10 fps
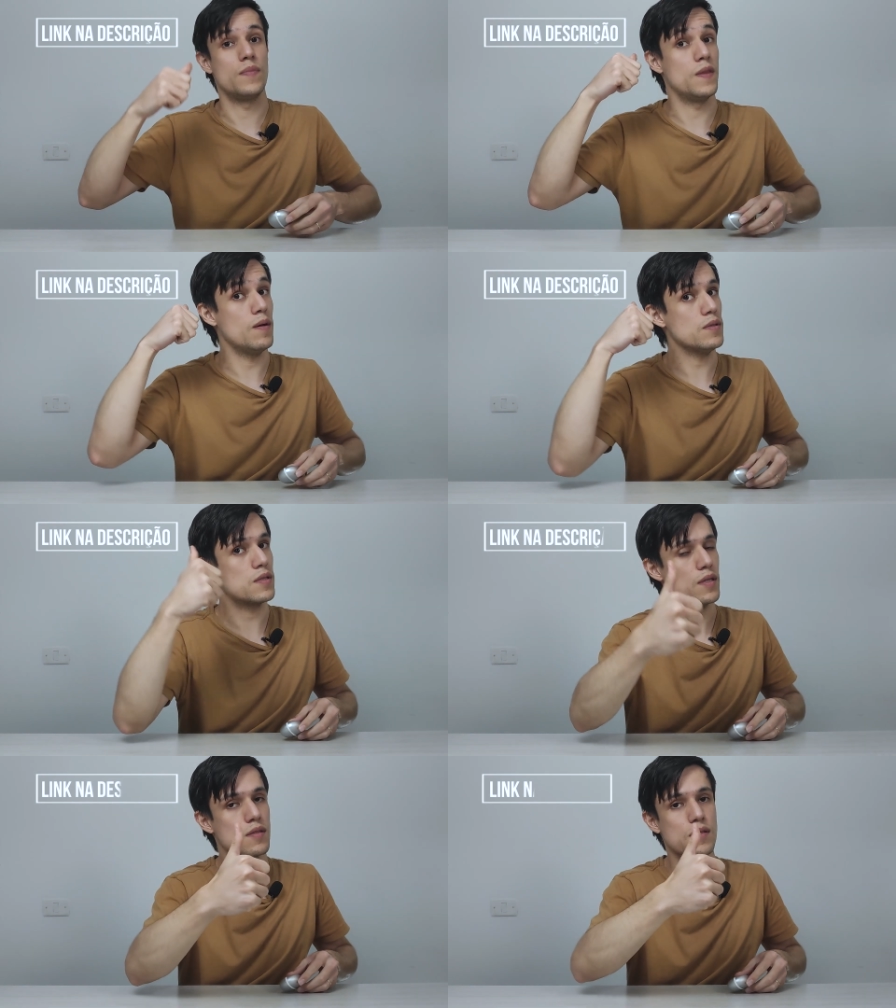Não
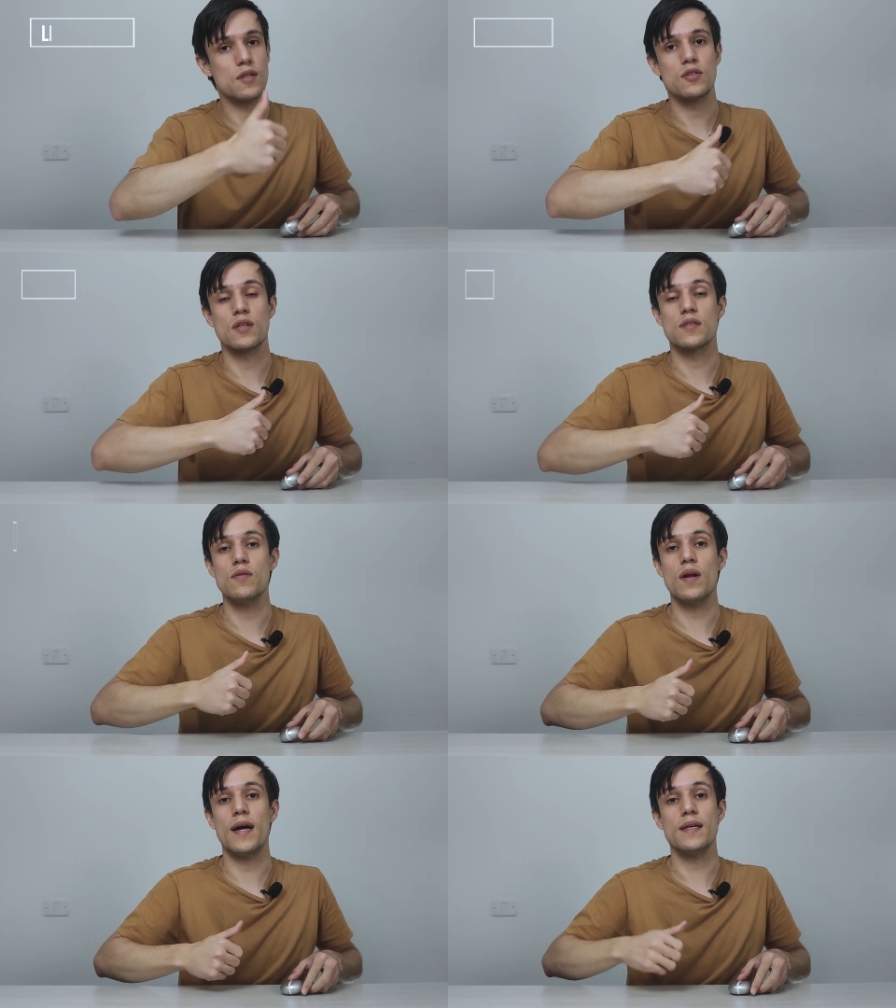esqueça de deixar
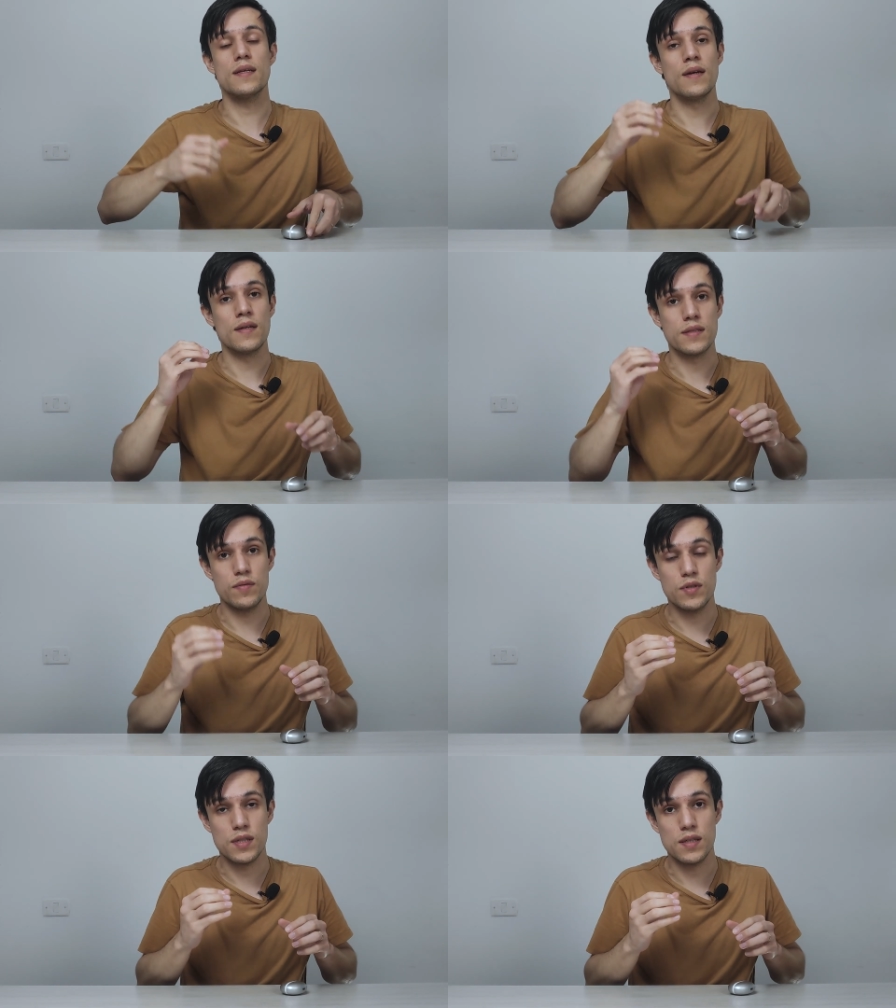seu like.
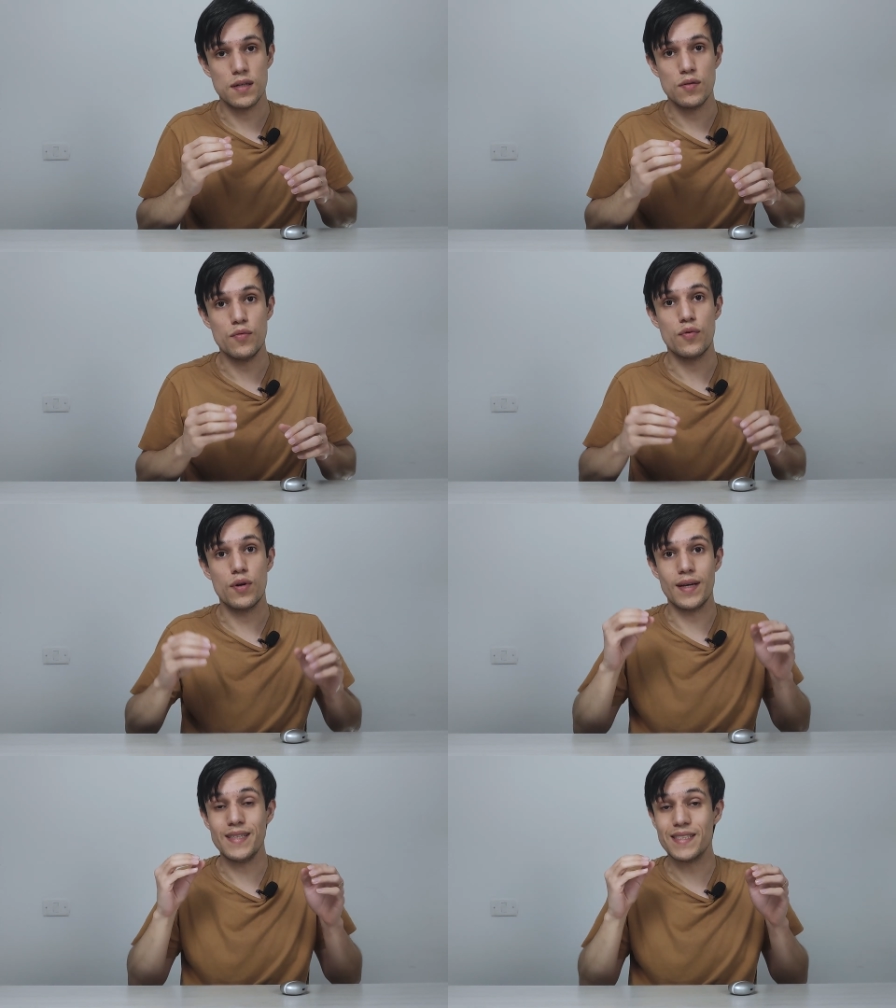Se você ainda não
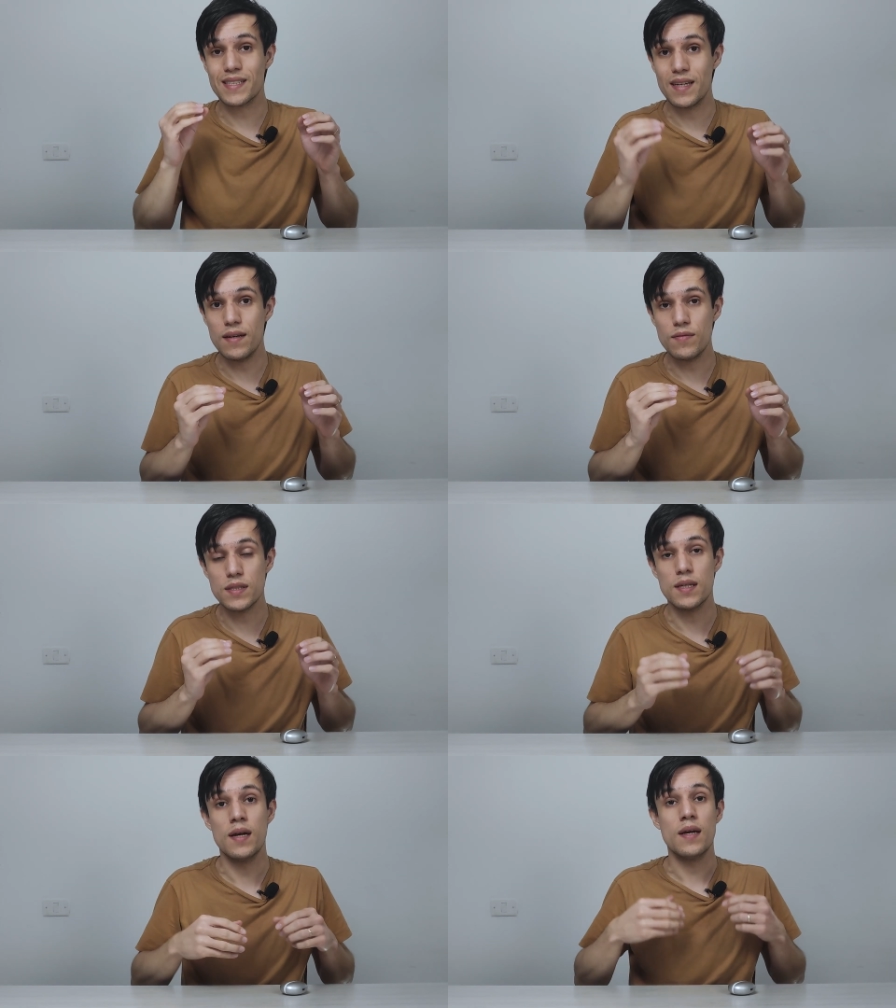for,
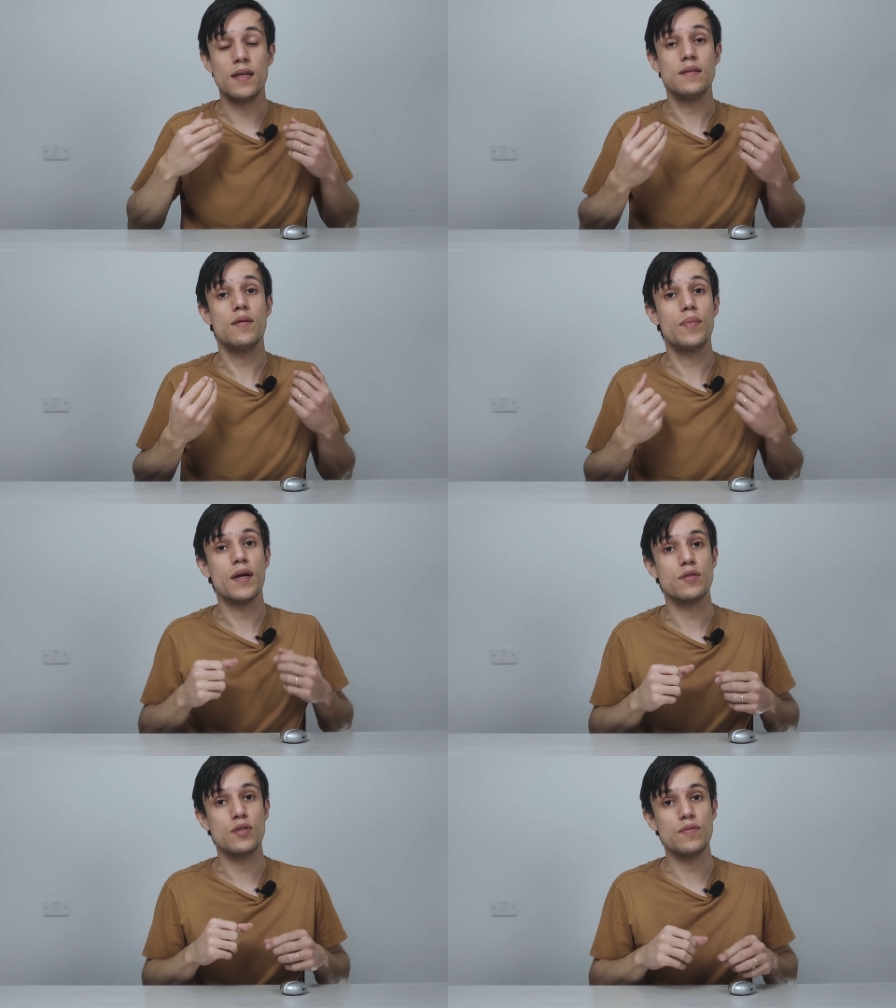inscreva-se e
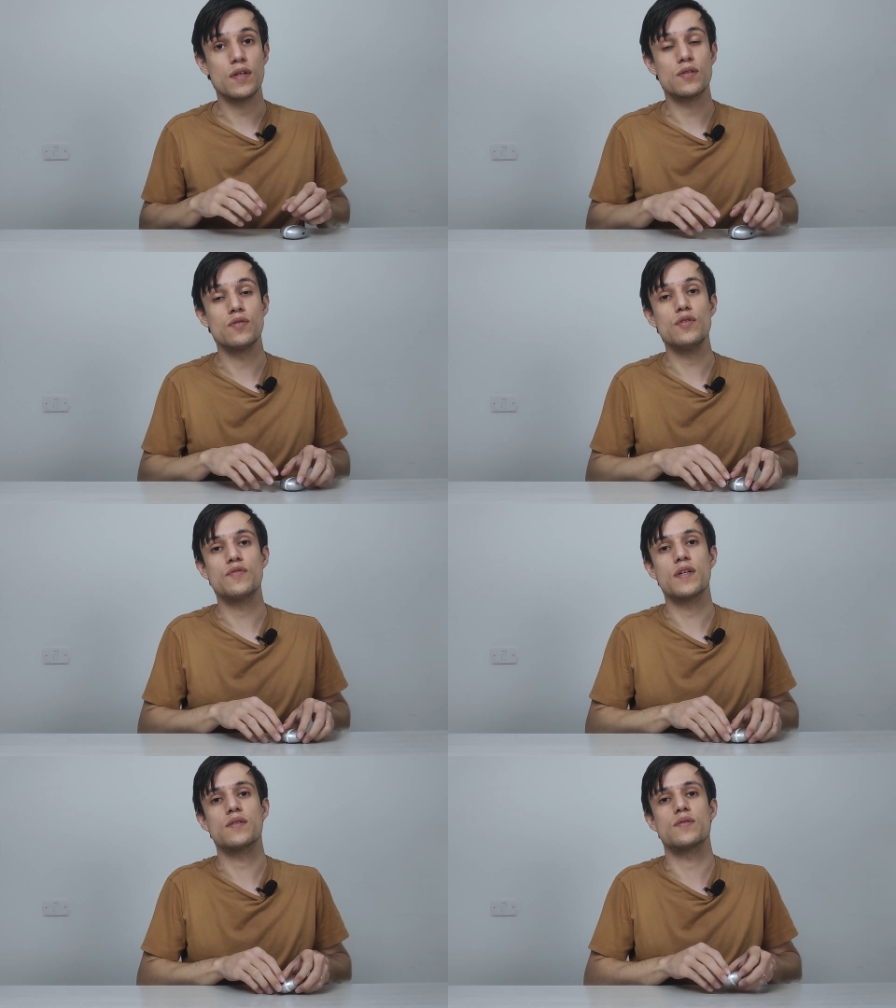também ative as
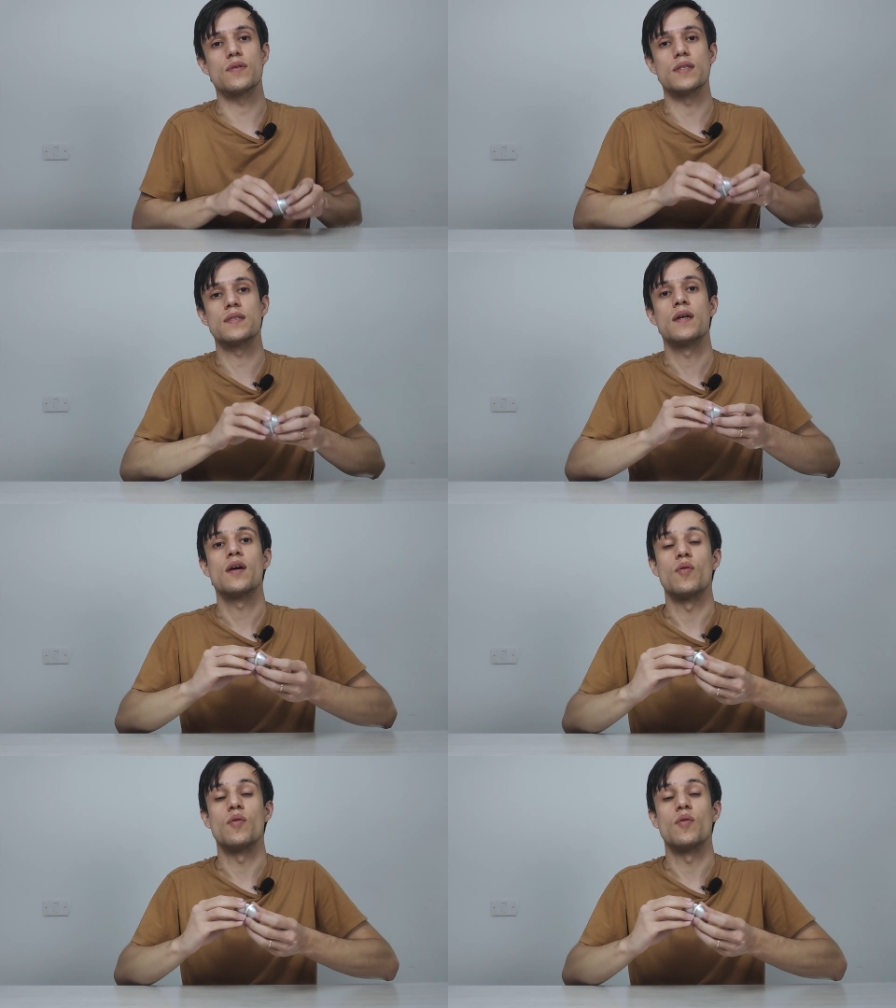notificações.